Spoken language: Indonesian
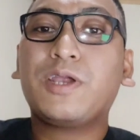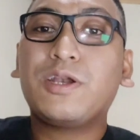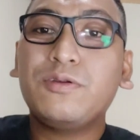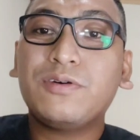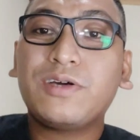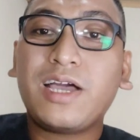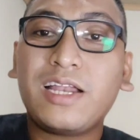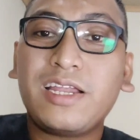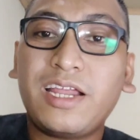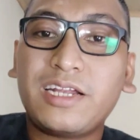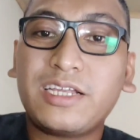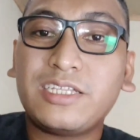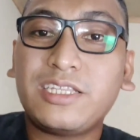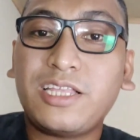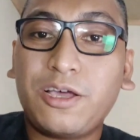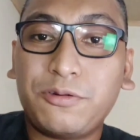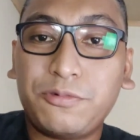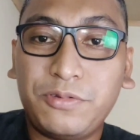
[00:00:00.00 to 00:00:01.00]
perlu kalian
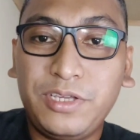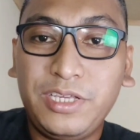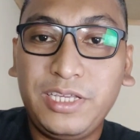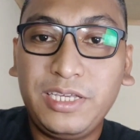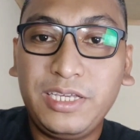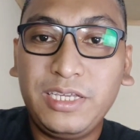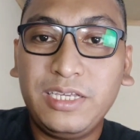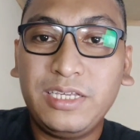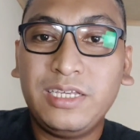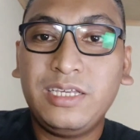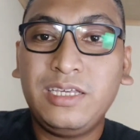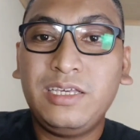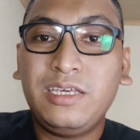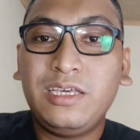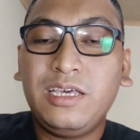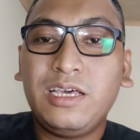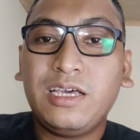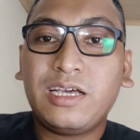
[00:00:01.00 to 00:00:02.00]
ketahui,
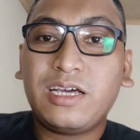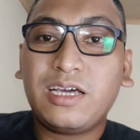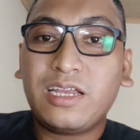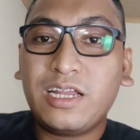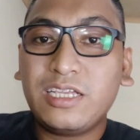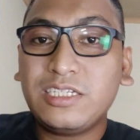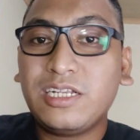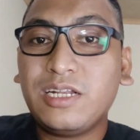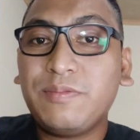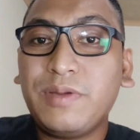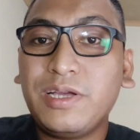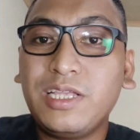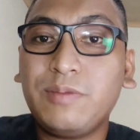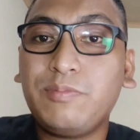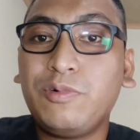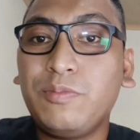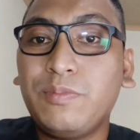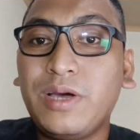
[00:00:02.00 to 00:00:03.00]
keras
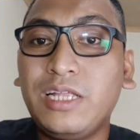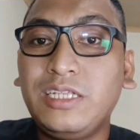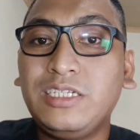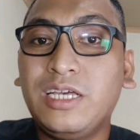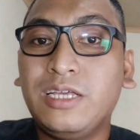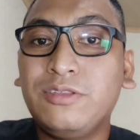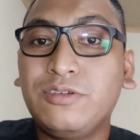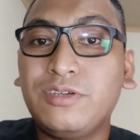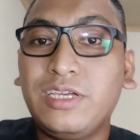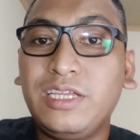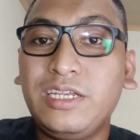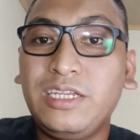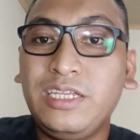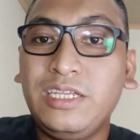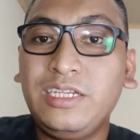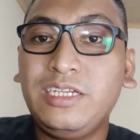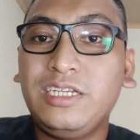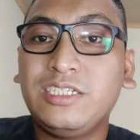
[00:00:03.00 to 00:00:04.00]
lemahnya pompaan jantung
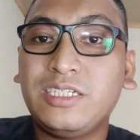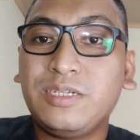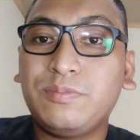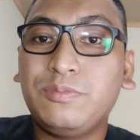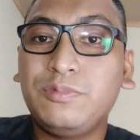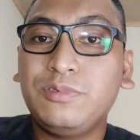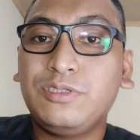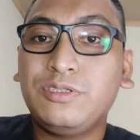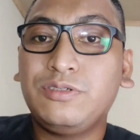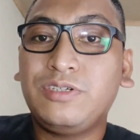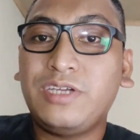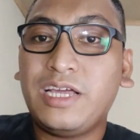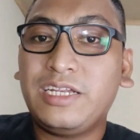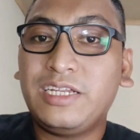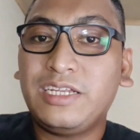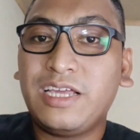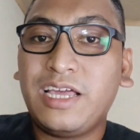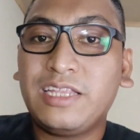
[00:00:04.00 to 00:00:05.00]
ini disebut
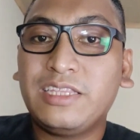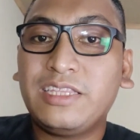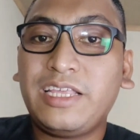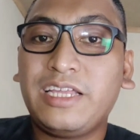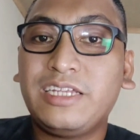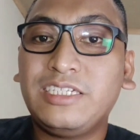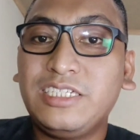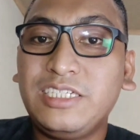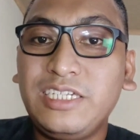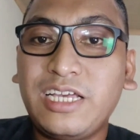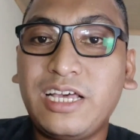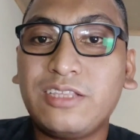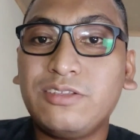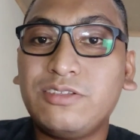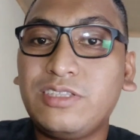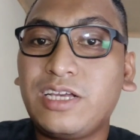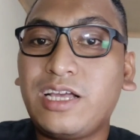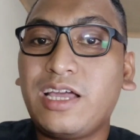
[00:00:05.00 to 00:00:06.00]
juga dengan tensi
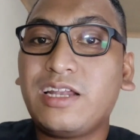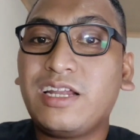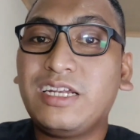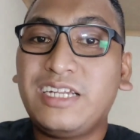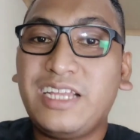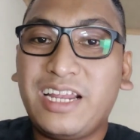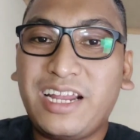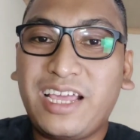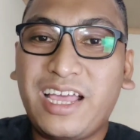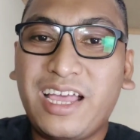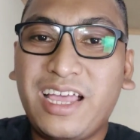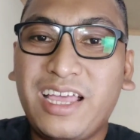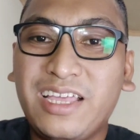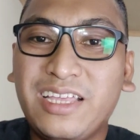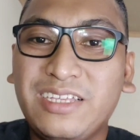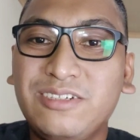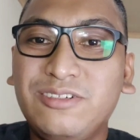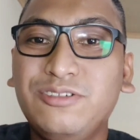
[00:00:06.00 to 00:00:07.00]
atau tekanan darah.
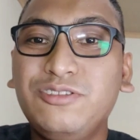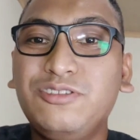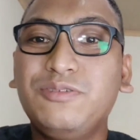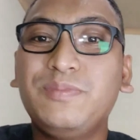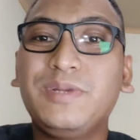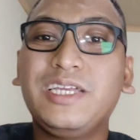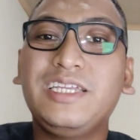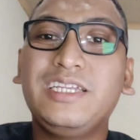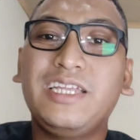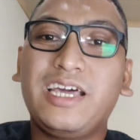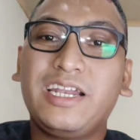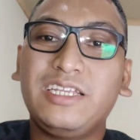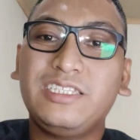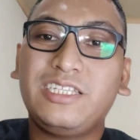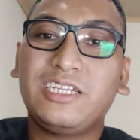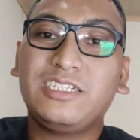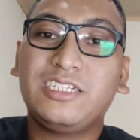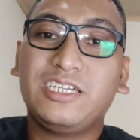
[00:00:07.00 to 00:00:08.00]
Untuk
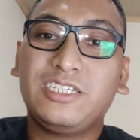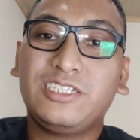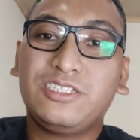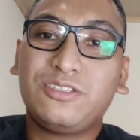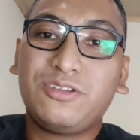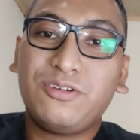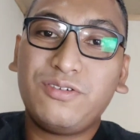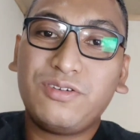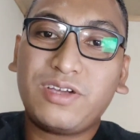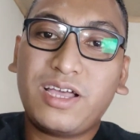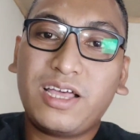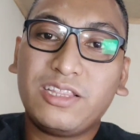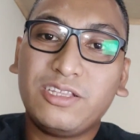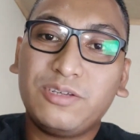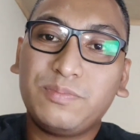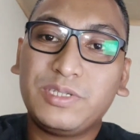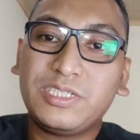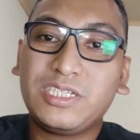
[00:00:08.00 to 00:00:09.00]
menghindari terjadi stroke
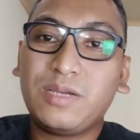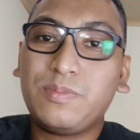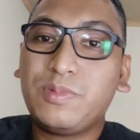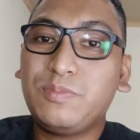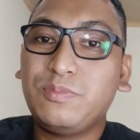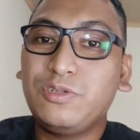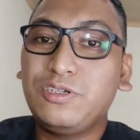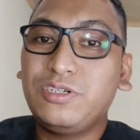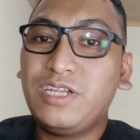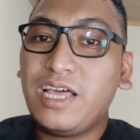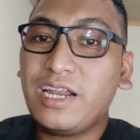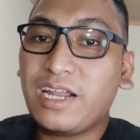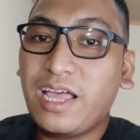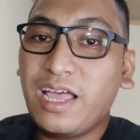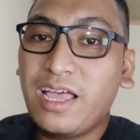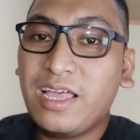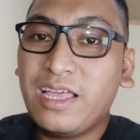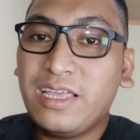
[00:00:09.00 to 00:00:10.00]
atau pecah pembuluh
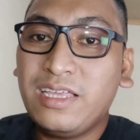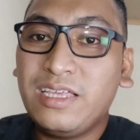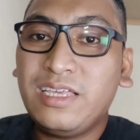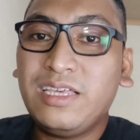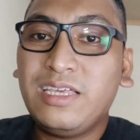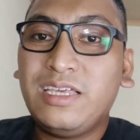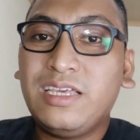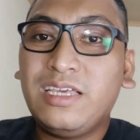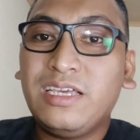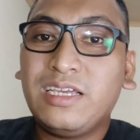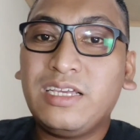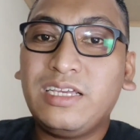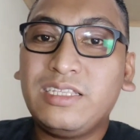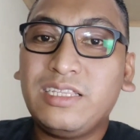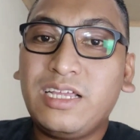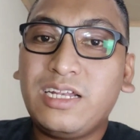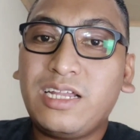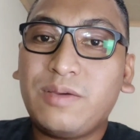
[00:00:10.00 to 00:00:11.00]
darah,
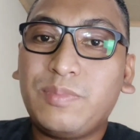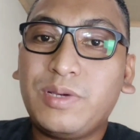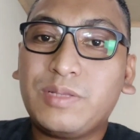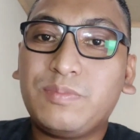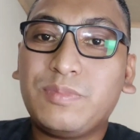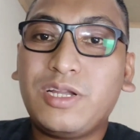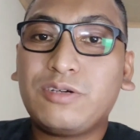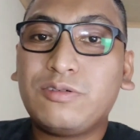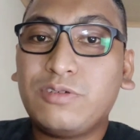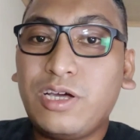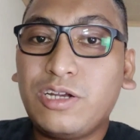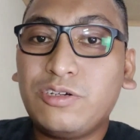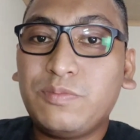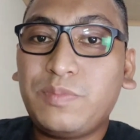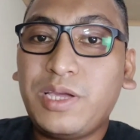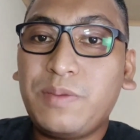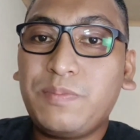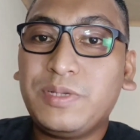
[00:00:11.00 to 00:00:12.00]
kita dapat
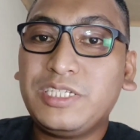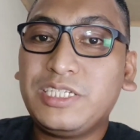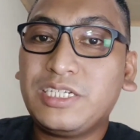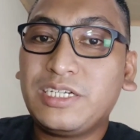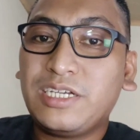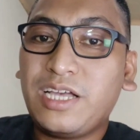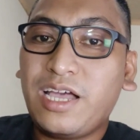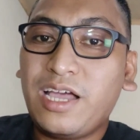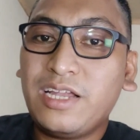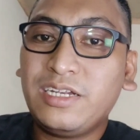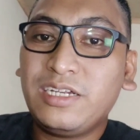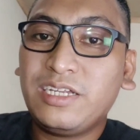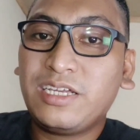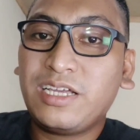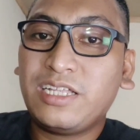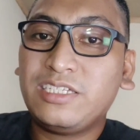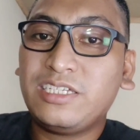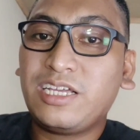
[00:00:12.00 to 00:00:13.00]
melakukan upaya pencegahan
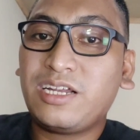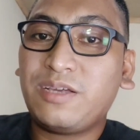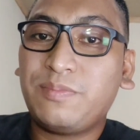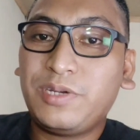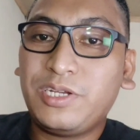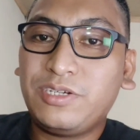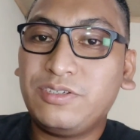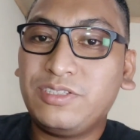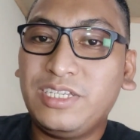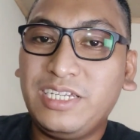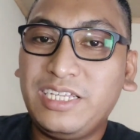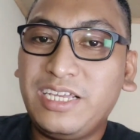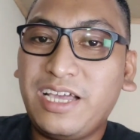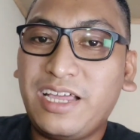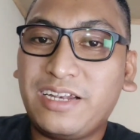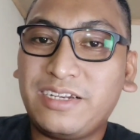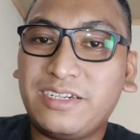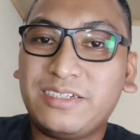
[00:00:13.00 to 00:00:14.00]
dengan cara berikut ini
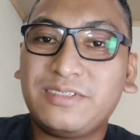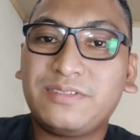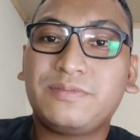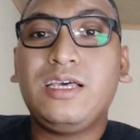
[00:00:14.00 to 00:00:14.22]
kan.